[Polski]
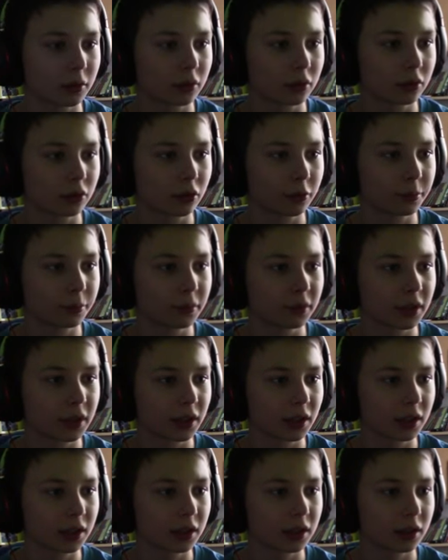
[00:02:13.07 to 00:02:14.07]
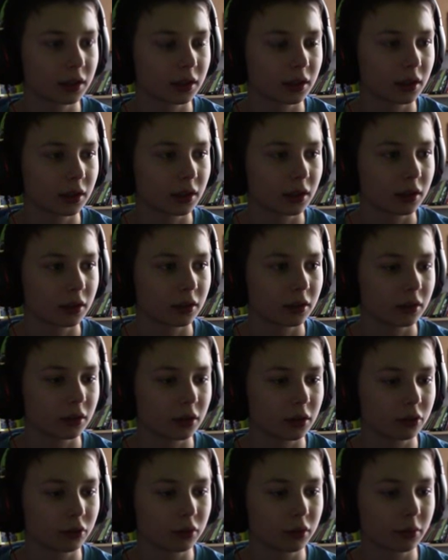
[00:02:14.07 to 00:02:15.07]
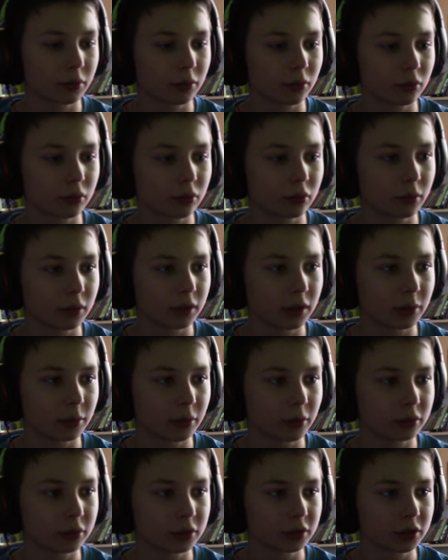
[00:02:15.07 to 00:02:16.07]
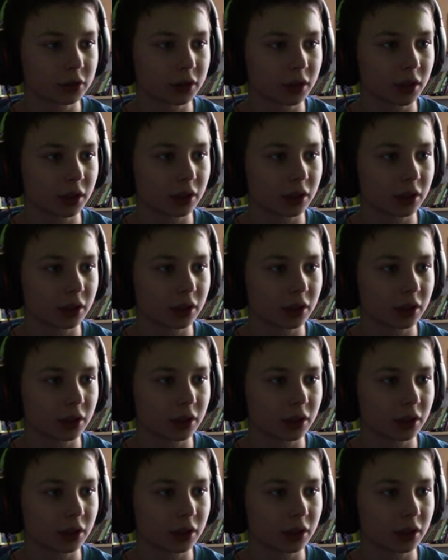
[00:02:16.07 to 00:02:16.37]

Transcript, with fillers: Dobra, to zróbmy tak. I tutaj po prostu będę miał coś